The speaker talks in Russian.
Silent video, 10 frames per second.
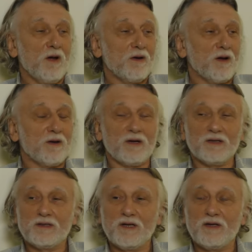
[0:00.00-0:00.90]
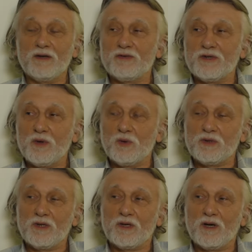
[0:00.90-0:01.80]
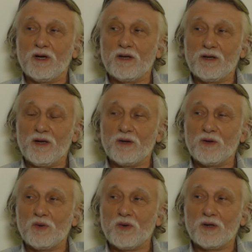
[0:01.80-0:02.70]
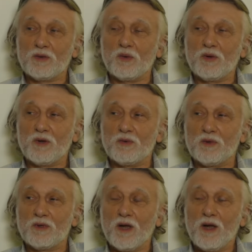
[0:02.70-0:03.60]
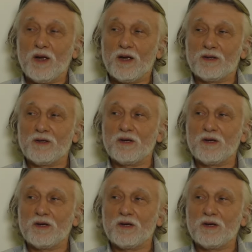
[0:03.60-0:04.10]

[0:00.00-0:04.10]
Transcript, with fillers: как раз деньги все и утекали. Я говорю, как только вот эта